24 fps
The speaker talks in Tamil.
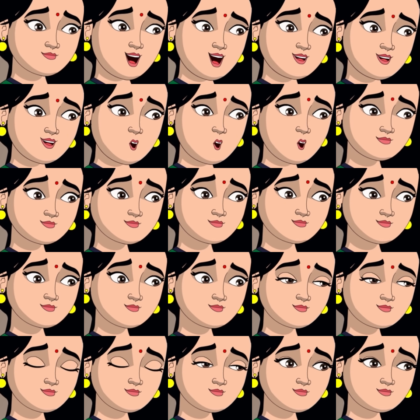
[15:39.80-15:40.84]
சரிடாமா
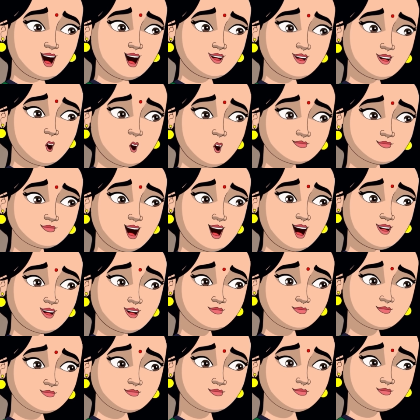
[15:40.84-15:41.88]
பெரியவங்க
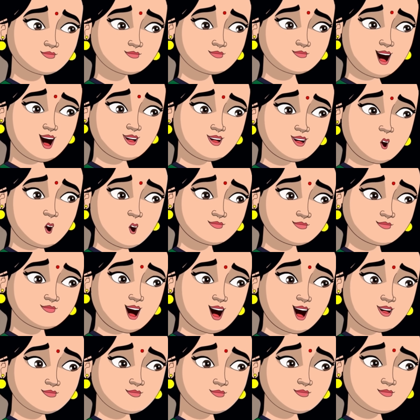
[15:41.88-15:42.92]
சொன்னா
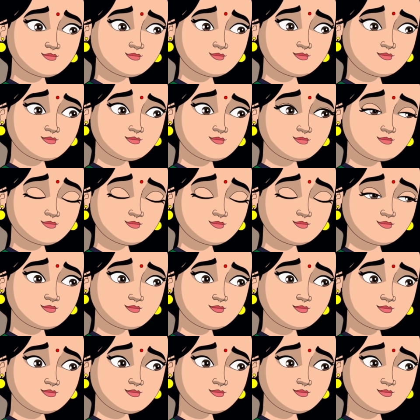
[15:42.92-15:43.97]
நல்லதுதான் நடக்கும்
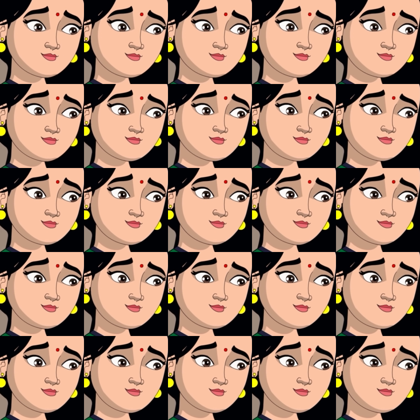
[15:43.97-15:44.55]
அப்படின்னு பொண்ணோட